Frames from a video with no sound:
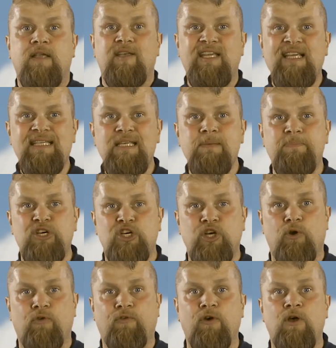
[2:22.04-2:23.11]
diese
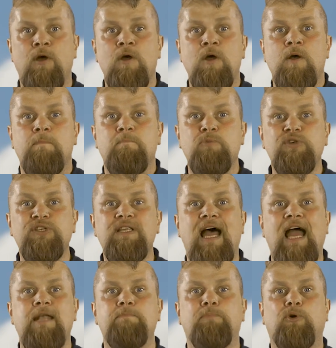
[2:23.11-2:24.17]
Bischöfe müssen
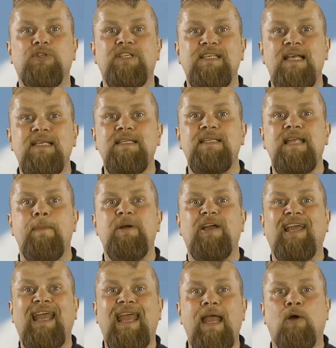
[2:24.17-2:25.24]
einen Prozess der
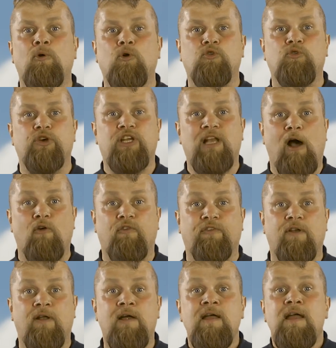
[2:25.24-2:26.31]
Bekehrung
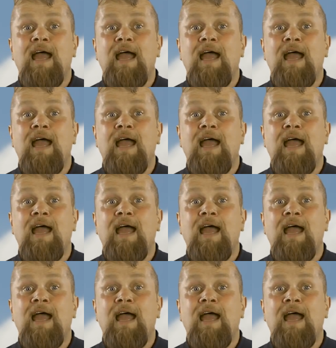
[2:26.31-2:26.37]
durchlaufen.